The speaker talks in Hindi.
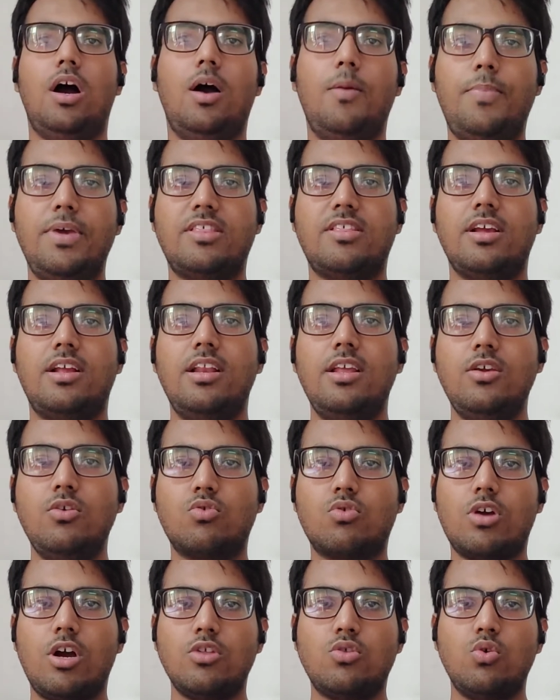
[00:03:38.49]
बेसिकली
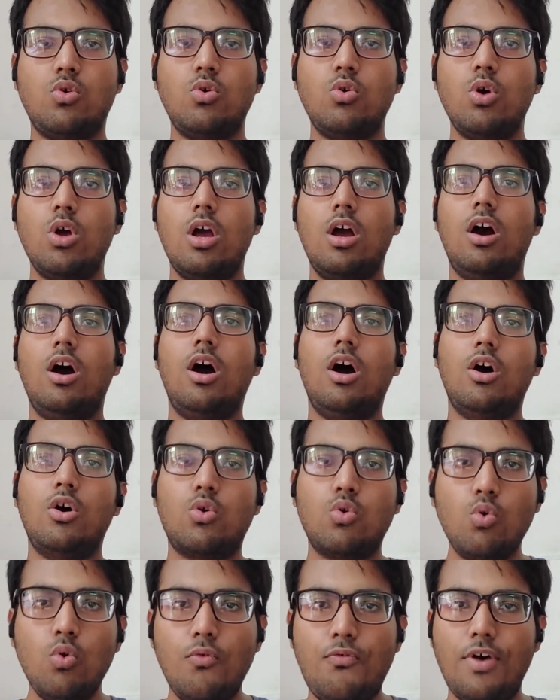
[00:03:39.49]
उसका जो
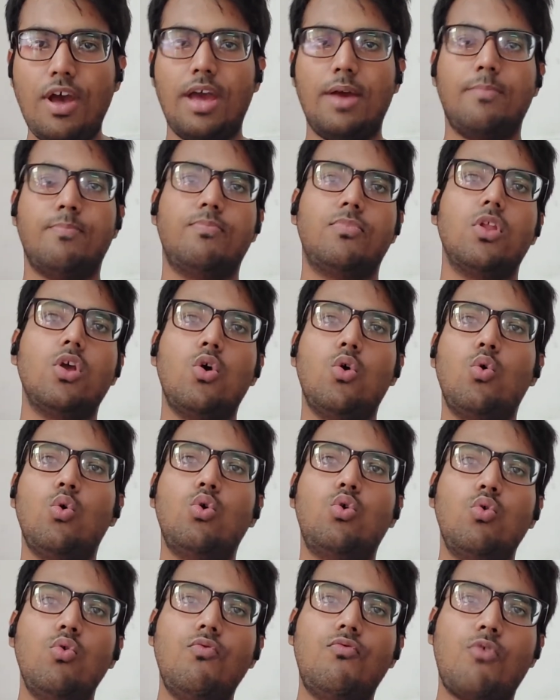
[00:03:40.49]
रूफ uh, है वो
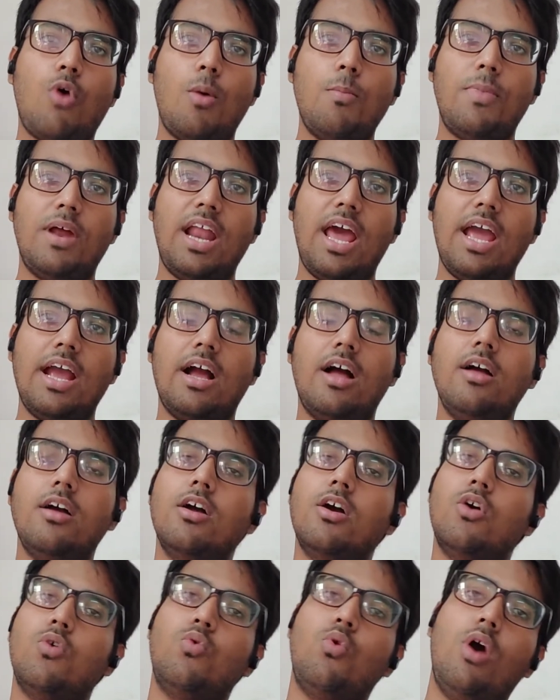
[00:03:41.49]
रूफ कौन बनाएगा
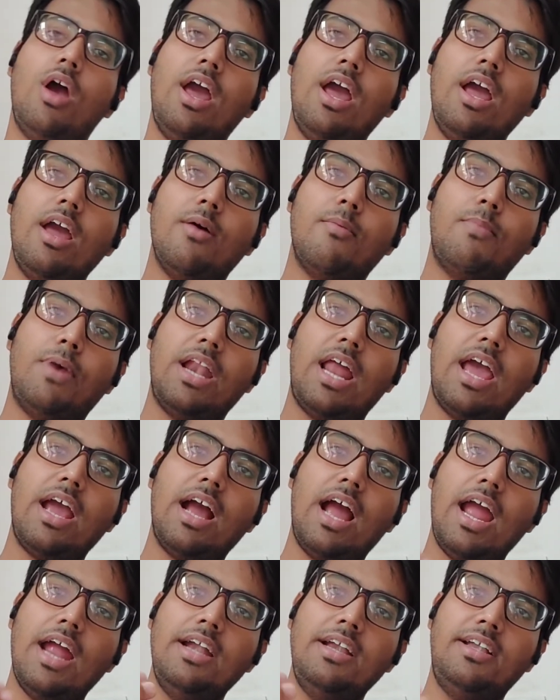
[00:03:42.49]
वो है बनाएगा
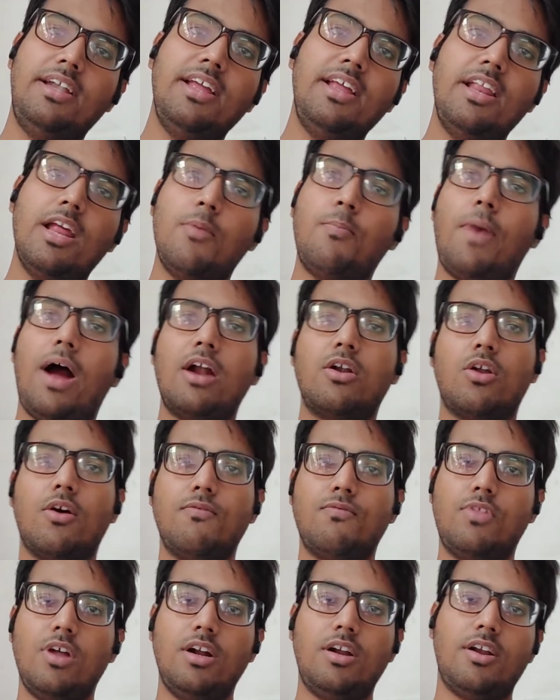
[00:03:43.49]
एंटीरियर पार्ट
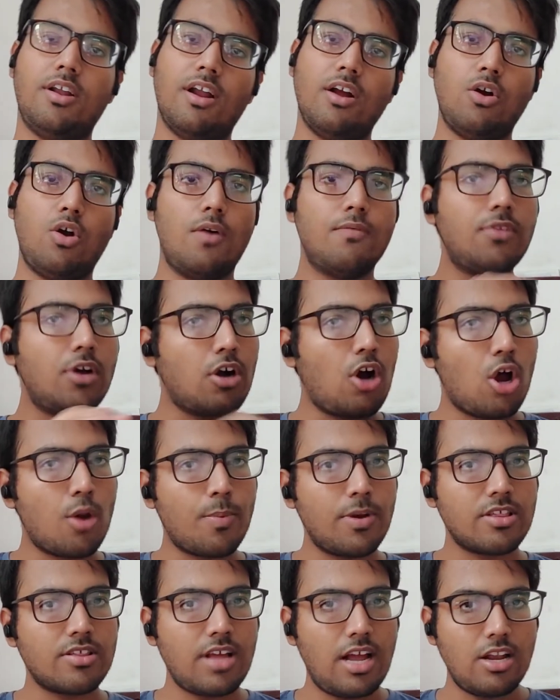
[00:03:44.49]
ऑफ द ट्रंक ऑफ द
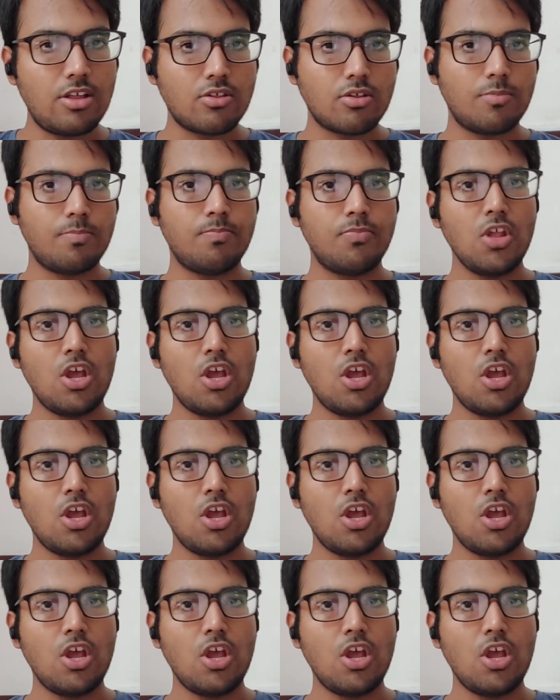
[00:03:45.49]
कॉर्पस कैलिज्म